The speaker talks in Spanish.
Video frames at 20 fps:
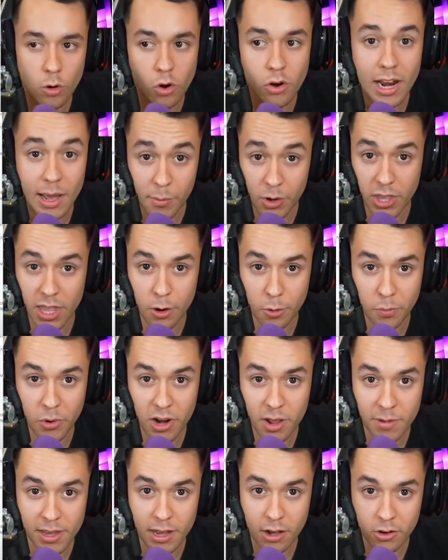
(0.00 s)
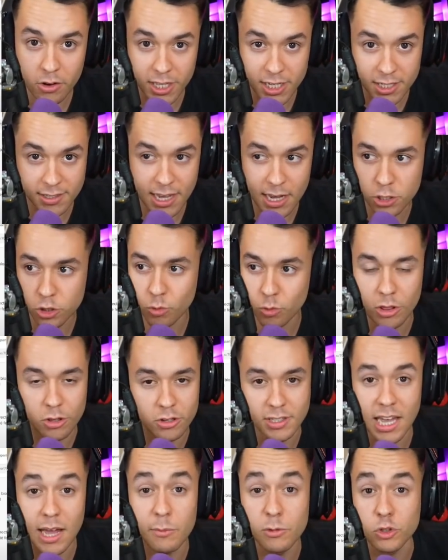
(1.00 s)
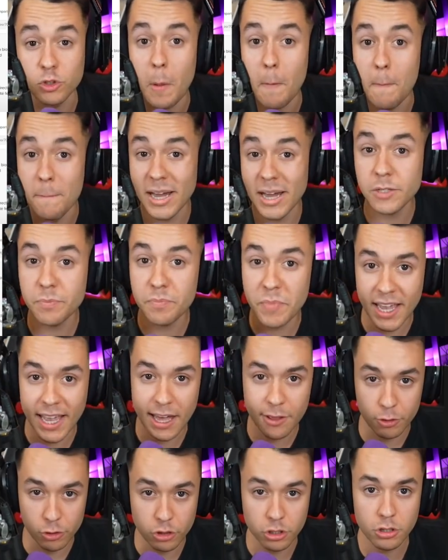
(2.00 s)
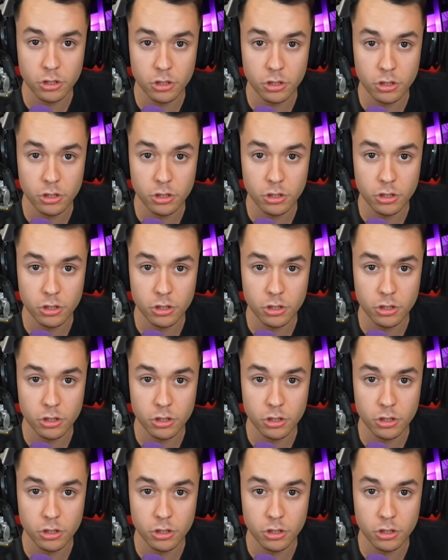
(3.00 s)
Y luego la mayor polémica con Stax cuando estábamos más picados